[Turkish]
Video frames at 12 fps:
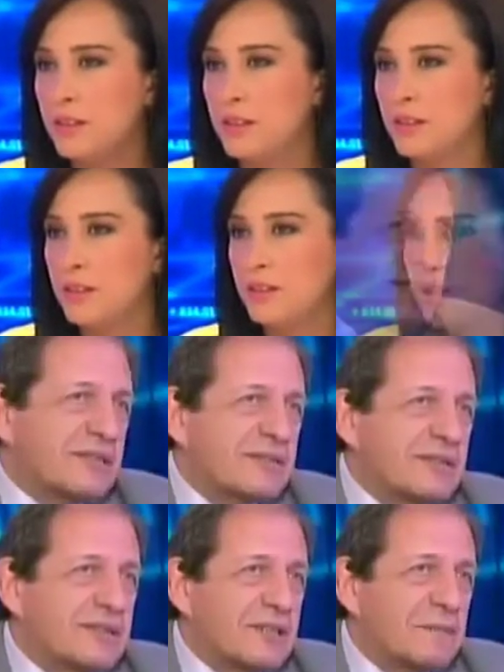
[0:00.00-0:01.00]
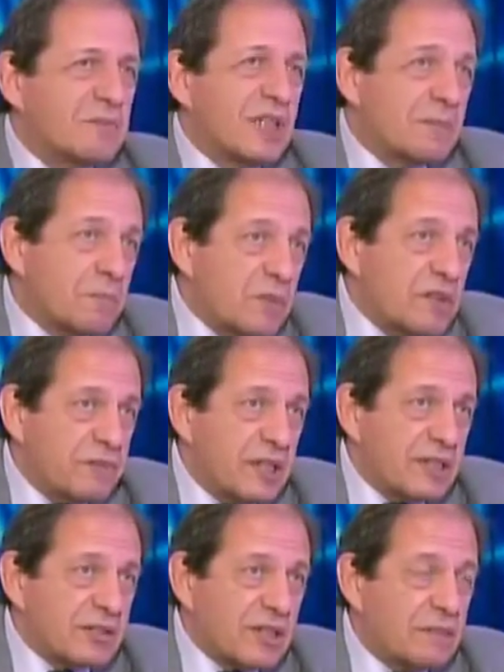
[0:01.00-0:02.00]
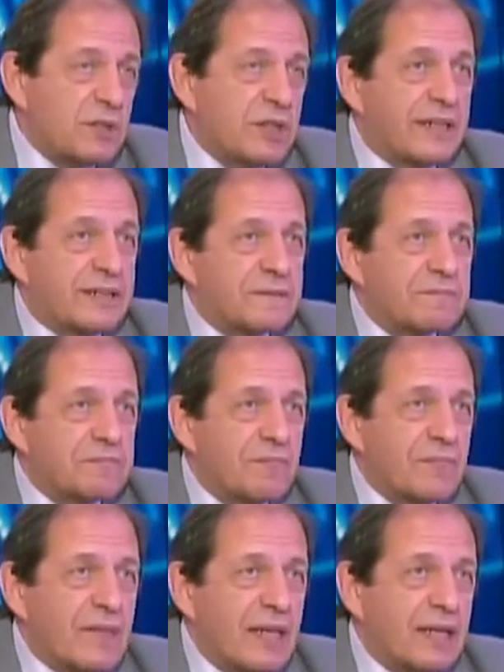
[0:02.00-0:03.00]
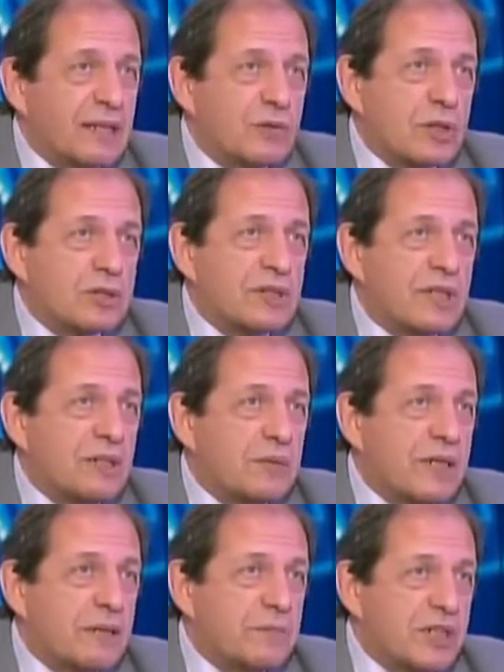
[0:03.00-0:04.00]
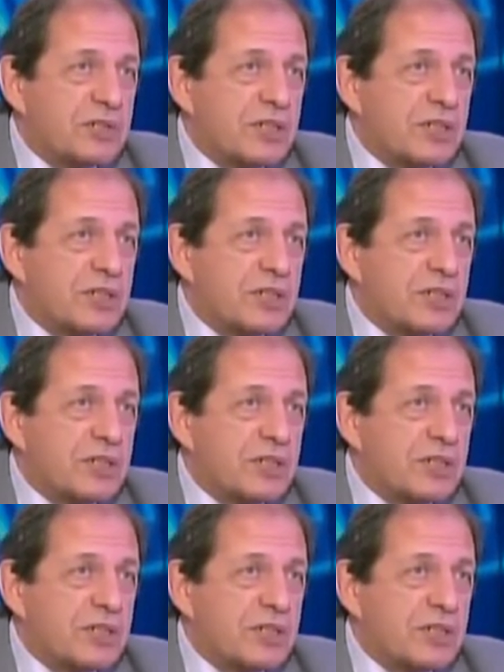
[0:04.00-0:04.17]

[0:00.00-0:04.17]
banka piyasası canım. Yani e, finansal bir yer. Yani, yani tane veya beş